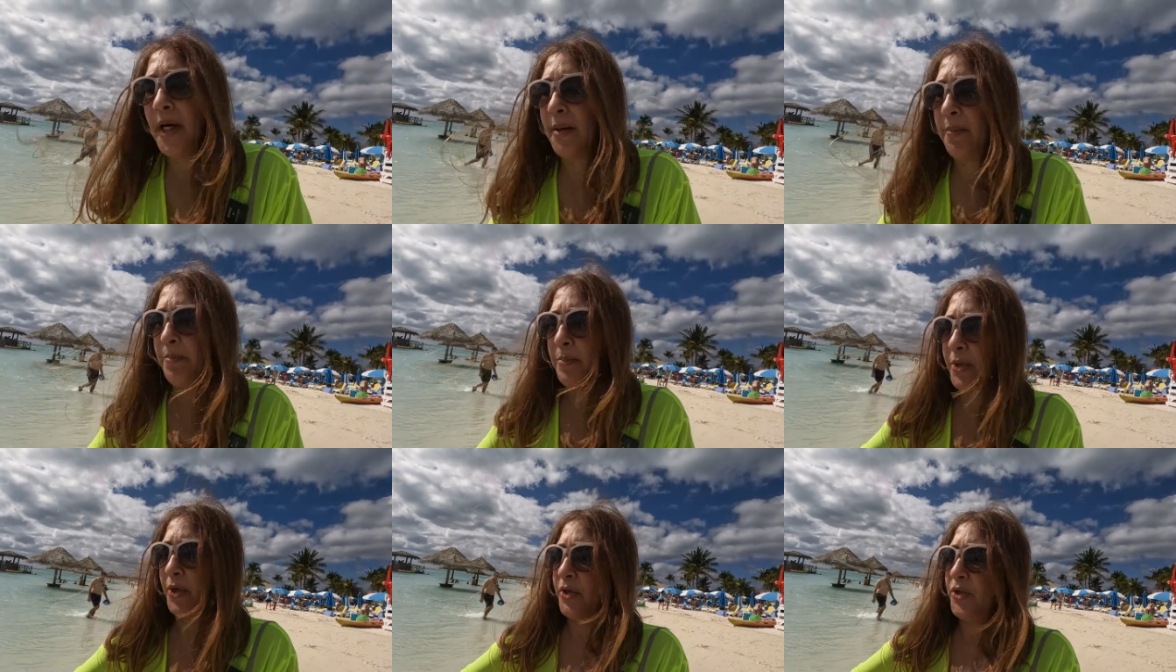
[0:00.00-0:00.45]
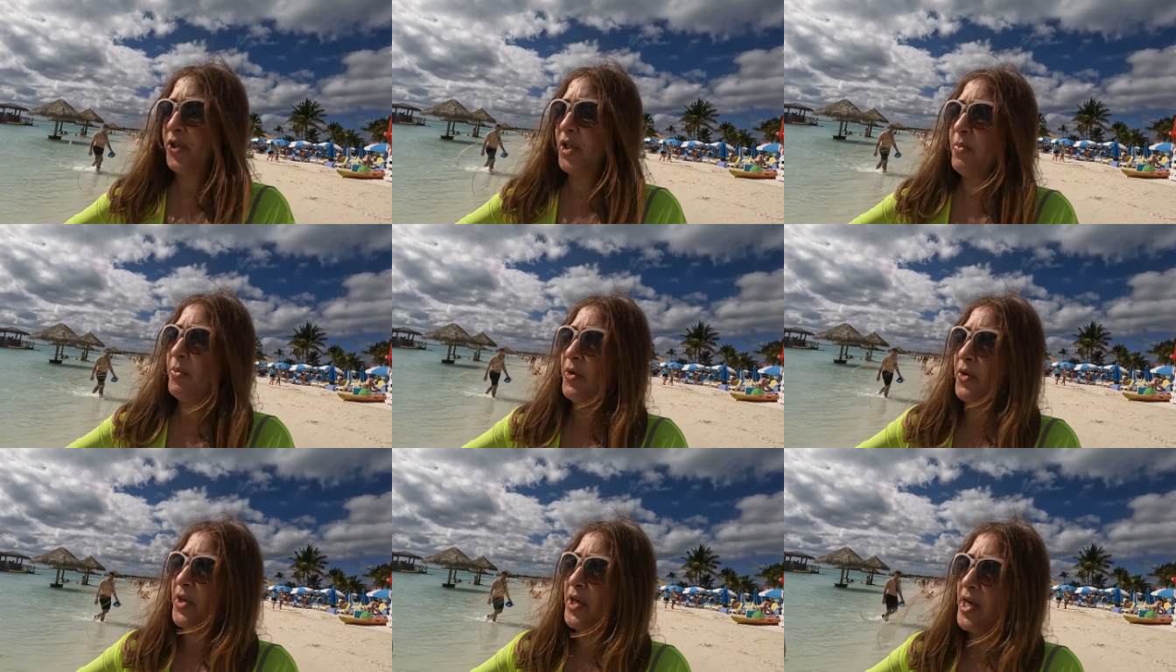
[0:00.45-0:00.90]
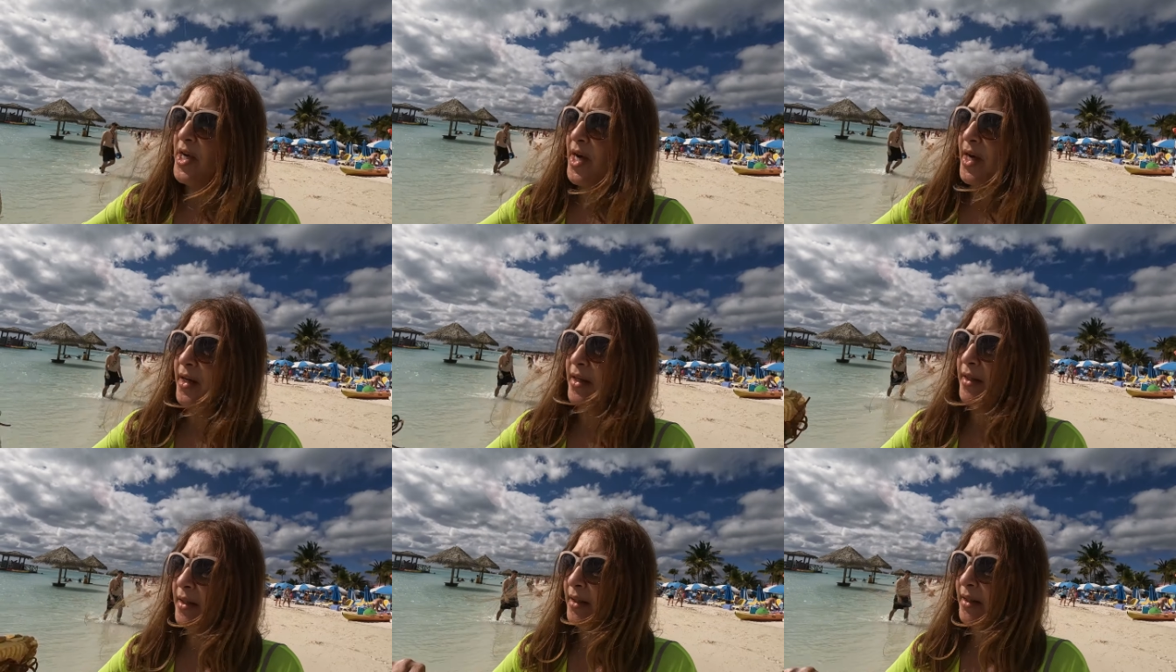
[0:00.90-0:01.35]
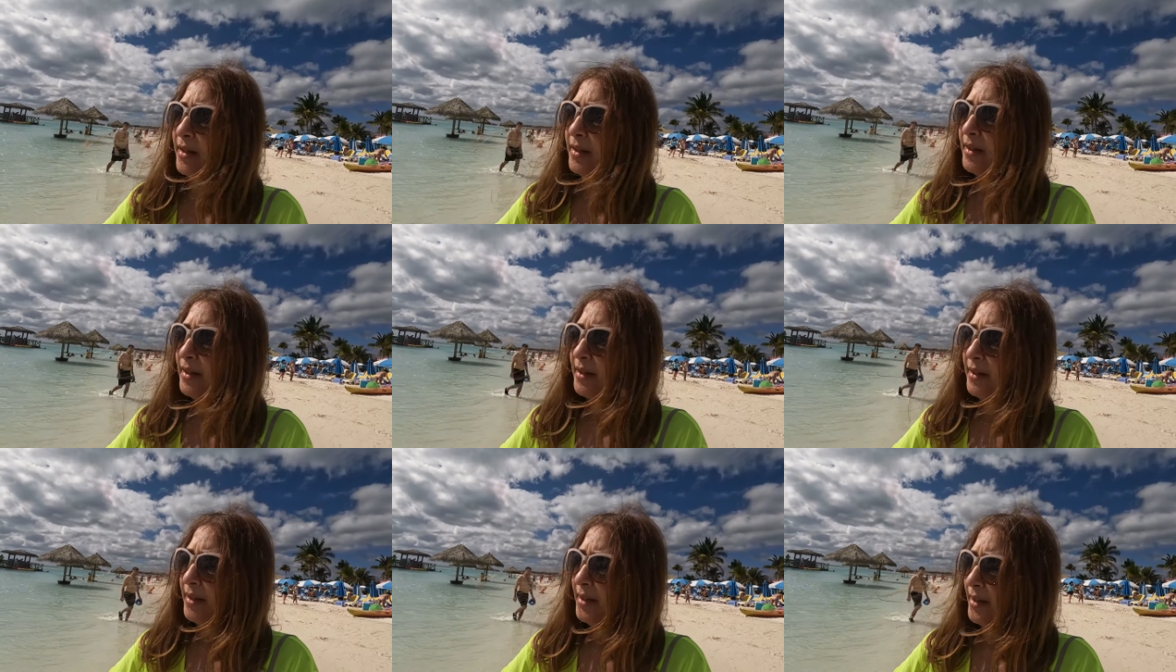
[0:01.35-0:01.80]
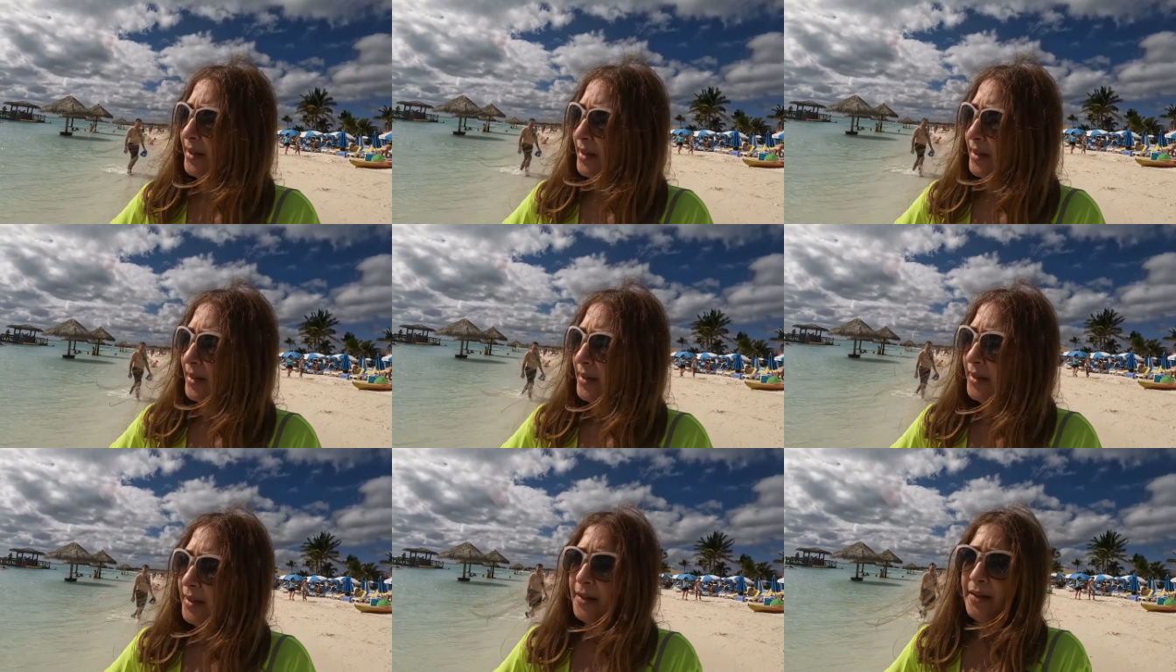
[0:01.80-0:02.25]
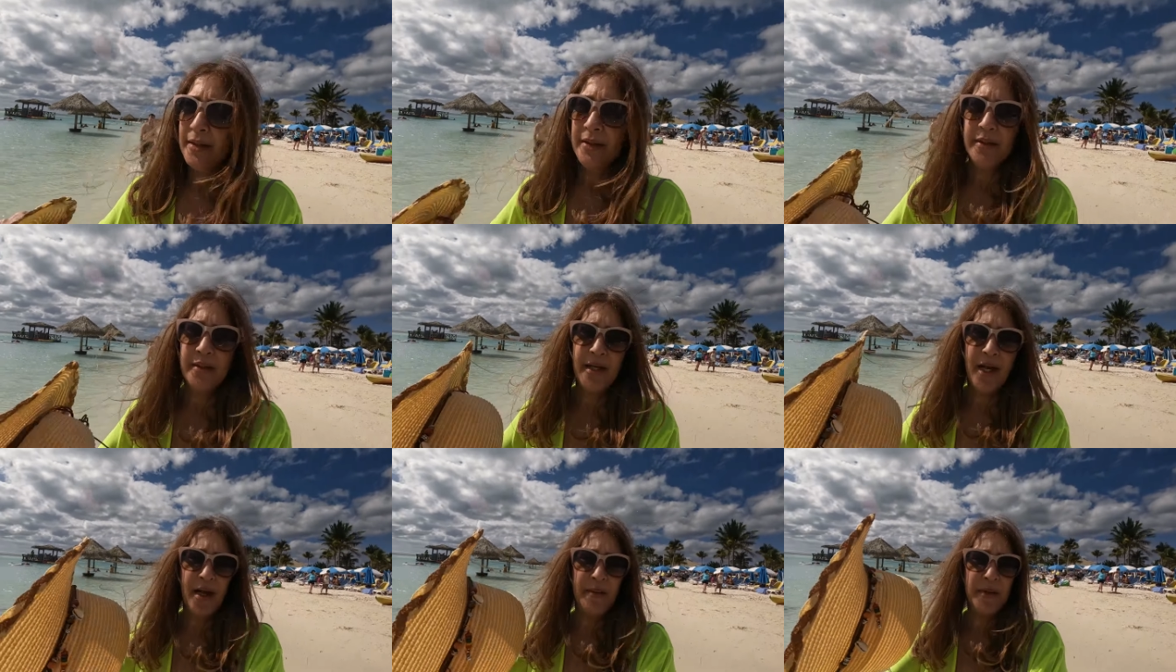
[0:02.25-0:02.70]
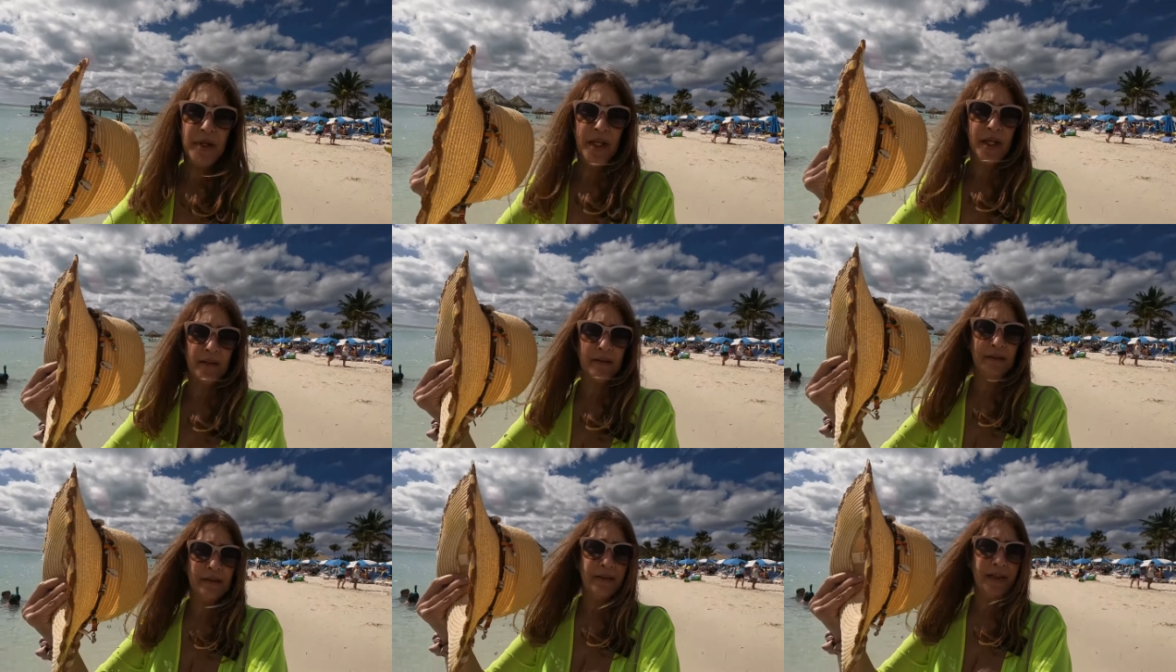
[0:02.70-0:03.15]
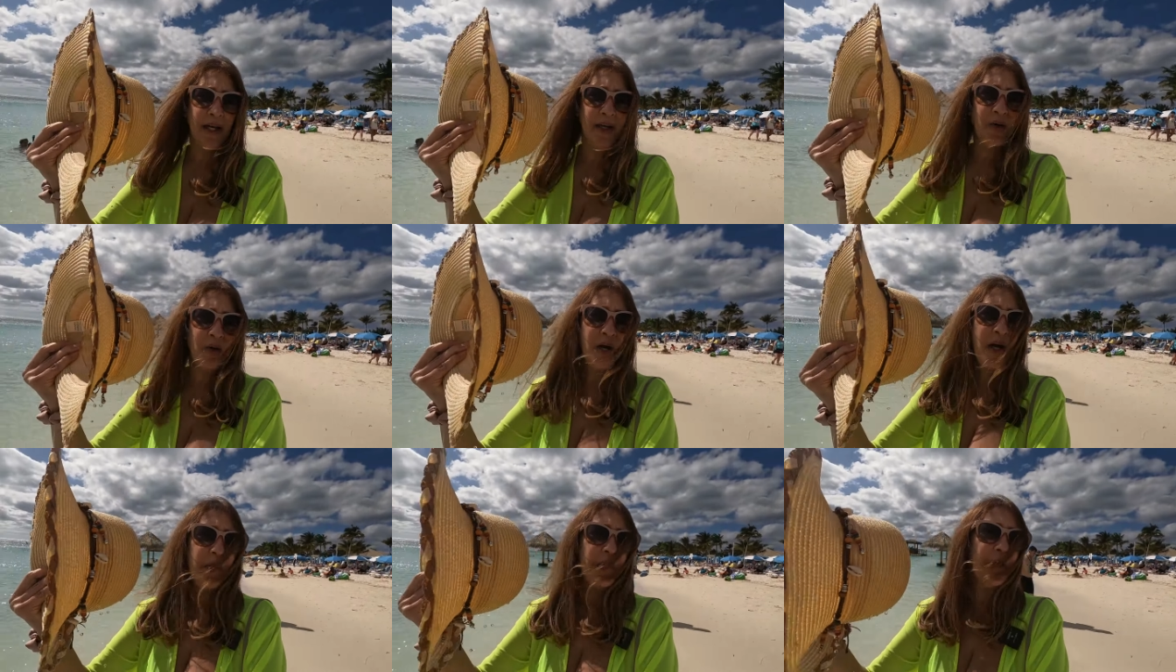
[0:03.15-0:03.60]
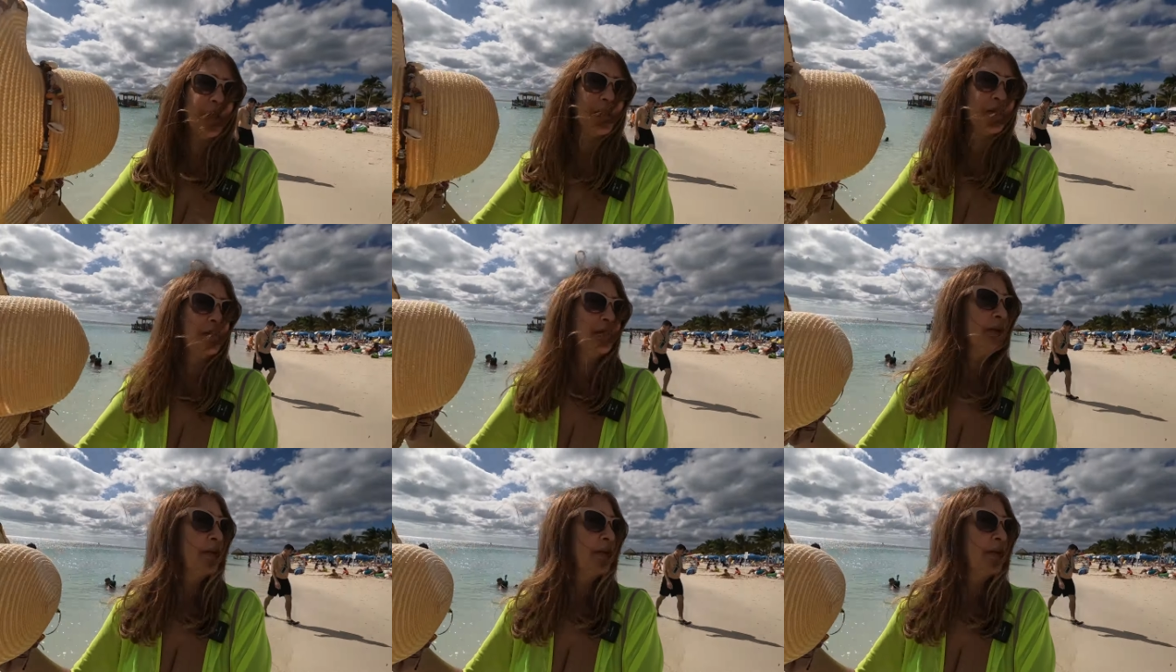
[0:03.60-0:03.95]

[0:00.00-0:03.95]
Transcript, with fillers: el próximo día. Ya miren, ya lo lavé.